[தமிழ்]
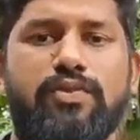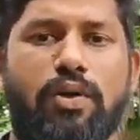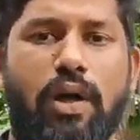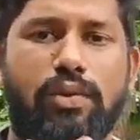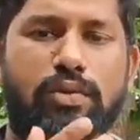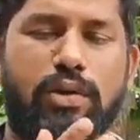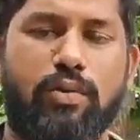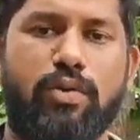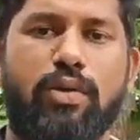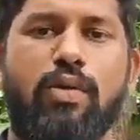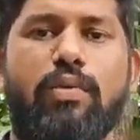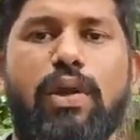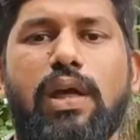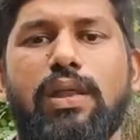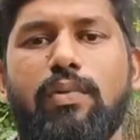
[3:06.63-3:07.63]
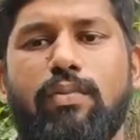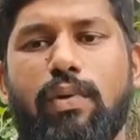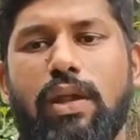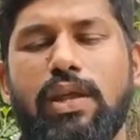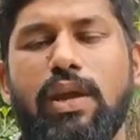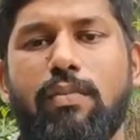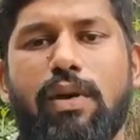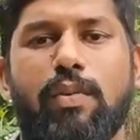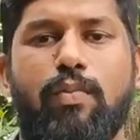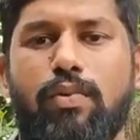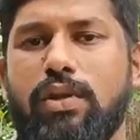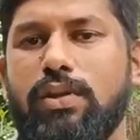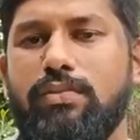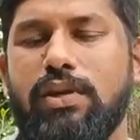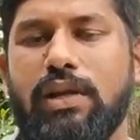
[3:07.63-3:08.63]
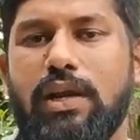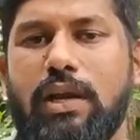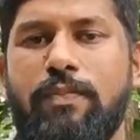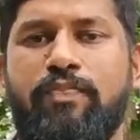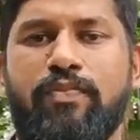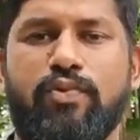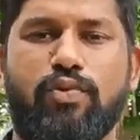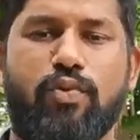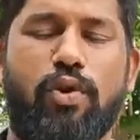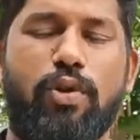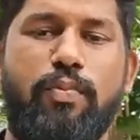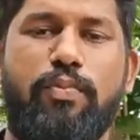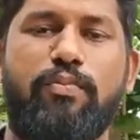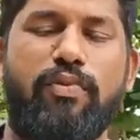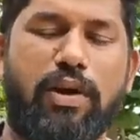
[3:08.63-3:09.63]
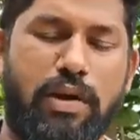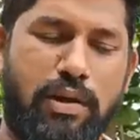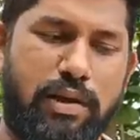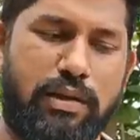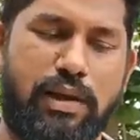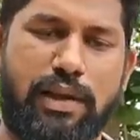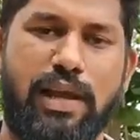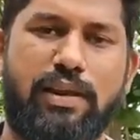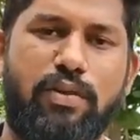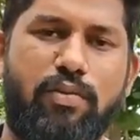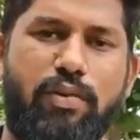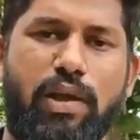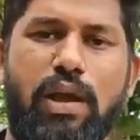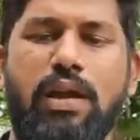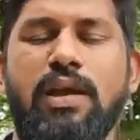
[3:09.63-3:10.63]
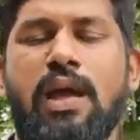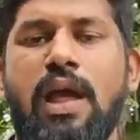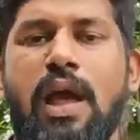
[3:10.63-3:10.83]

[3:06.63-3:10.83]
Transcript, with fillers: ஸோ அதுக்கு கொடுக்கக்கூடிய அந்த அதிகமான புரதம் இருக்குல்ல ஸோ கொழுப்பு நிறையா இருக்கக்கூடிய